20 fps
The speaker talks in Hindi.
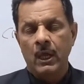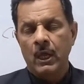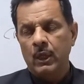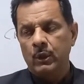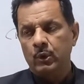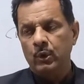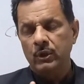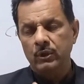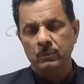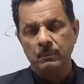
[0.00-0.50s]

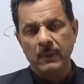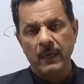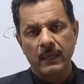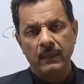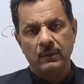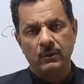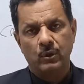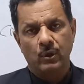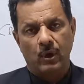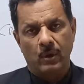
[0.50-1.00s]
तो इसमें
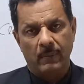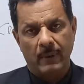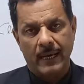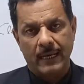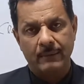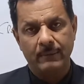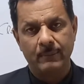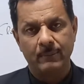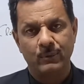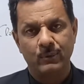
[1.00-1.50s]
जो हमारे
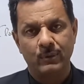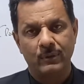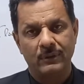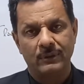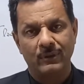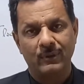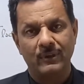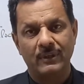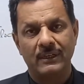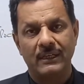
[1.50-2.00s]
भी बुज़ुर्ग थे
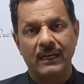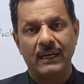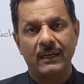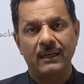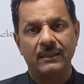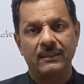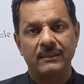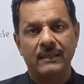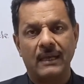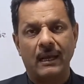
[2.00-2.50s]
उन्होंने कहा कि
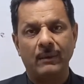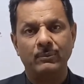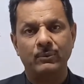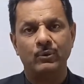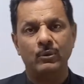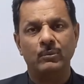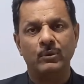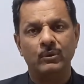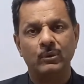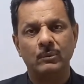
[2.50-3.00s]
जनाब
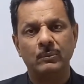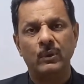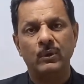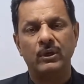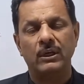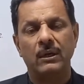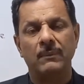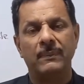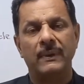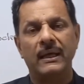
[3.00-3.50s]
सुबह सुबह उठ
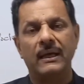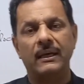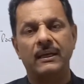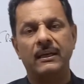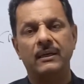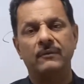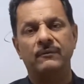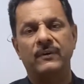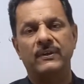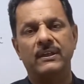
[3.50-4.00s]
के पढ़ा करें
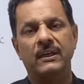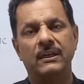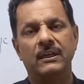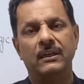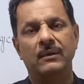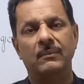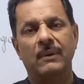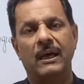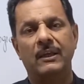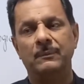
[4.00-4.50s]
फजर की
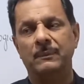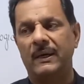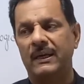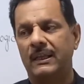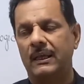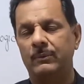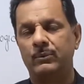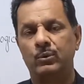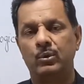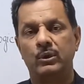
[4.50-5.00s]
नमाज़ पढ़ के
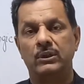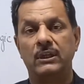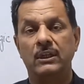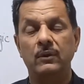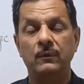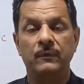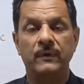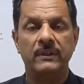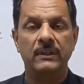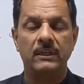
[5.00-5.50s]
आप सोते हैं तो
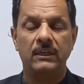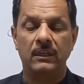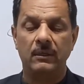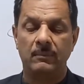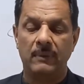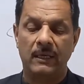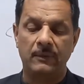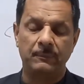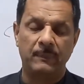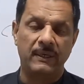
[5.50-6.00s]
फजर की
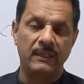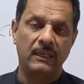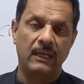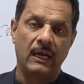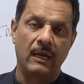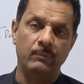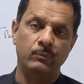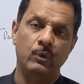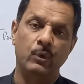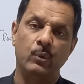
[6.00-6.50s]
नमाज़ पढ़ के
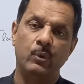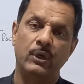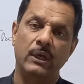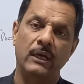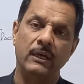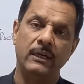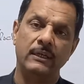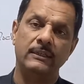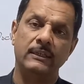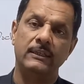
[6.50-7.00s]
हम तो उठा
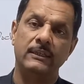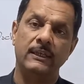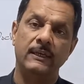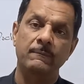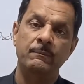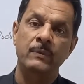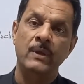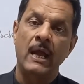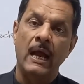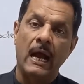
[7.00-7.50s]
करते थे
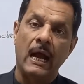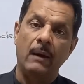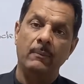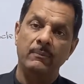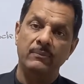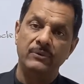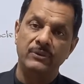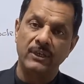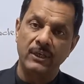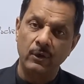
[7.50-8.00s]
हम
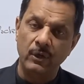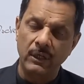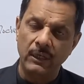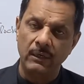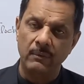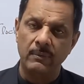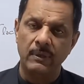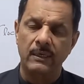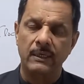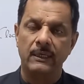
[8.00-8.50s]
ये रूटीन
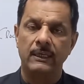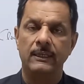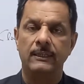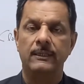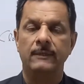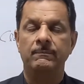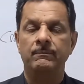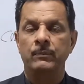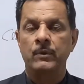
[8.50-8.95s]
हमने रखी थी